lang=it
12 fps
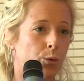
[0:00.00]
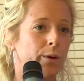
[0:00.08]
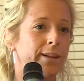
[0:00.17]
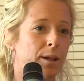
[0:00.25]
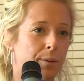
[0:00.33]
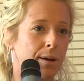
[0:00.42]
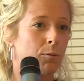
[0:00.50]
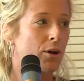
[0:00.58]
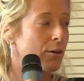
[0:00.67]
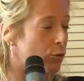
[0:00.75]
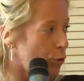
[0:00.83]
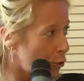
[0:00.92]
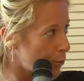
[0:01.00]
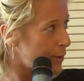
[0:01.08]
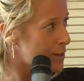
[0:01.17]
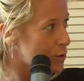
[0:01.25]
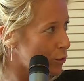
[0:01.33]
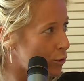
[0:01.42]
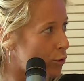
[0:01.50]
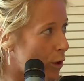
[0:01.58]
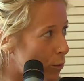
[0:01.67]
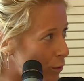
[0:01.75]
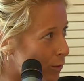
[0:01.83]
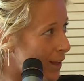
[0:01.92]
Quindi il primo lavoro per sotto
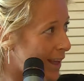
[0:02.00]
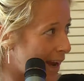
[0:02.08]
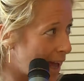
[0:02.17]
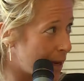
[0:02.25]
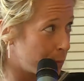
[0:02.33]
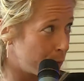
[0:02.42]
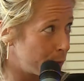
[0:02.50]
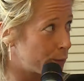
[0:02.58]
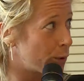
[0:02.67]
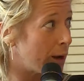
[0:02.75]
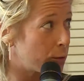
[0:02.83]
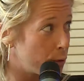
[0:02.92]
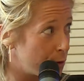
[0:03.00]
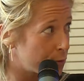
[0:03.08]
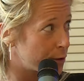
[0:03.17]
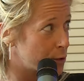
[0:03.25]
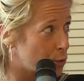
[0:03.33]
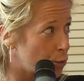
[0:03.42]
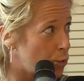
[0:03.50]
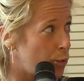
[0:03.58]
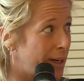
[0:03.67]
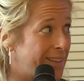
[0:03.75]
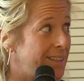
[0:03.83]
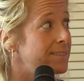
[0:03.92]
è quello di creare appunto anche
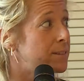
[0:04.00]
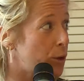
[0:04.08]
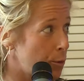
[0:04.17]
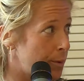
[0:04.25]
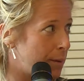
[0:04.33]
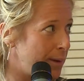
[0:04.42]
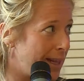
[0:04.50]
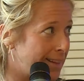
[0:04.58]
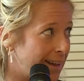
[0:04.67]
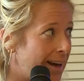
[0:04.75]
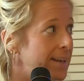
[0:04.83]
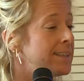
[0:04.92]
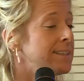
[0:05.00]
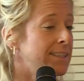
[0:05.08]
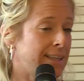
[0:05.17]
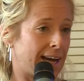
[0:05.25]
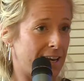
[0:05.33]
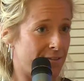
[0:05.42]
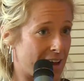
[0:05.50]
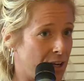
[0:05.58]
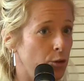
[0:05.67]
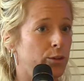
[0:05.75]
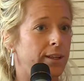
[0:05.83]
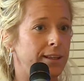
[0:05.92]
un'infrastruttura di interoperabilità a
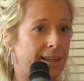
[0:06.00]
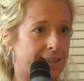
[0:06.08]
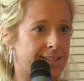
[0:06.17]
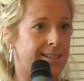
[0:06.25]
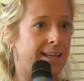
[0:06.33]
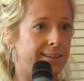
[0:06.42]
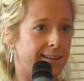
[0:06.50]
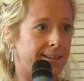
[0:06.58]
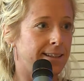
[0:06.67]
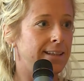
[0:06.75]
livello di data center,